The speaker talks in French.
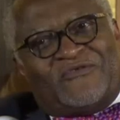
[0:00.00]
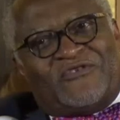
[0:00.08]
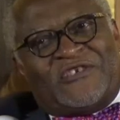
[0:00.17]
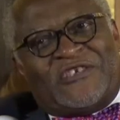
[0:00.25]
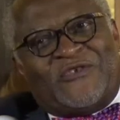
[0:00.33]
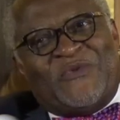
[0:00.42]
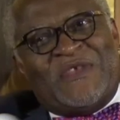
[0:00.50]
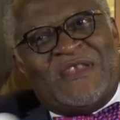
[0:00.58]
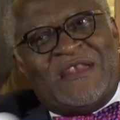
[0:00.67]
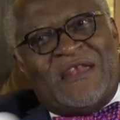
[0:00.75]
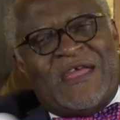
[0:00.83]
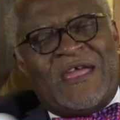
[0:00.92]
Je suis
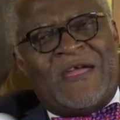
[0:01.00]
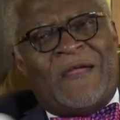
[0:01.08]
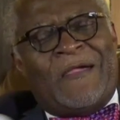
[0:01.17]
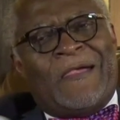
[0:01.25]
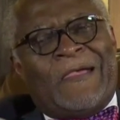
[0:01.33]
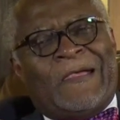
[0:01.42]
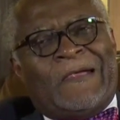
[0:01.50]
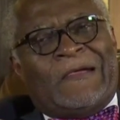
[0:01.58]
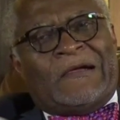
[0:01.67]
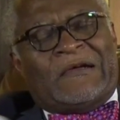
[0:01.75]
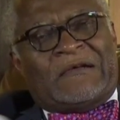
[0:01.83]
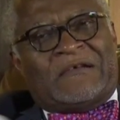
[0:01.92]
né
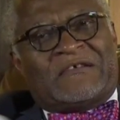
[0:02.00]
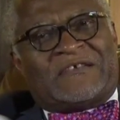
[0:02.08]
en